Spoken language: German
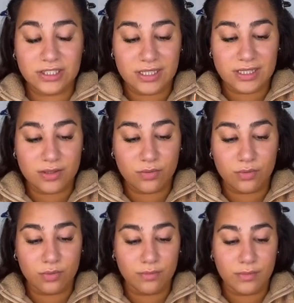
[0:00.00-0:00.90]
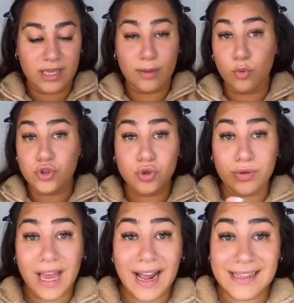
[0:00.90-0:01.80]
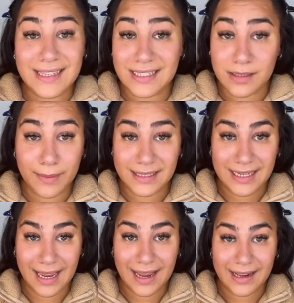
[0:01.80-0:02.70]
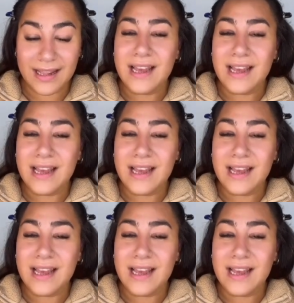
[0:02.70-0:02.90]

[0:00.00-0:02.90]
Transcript: die ist so emotional, sentimental.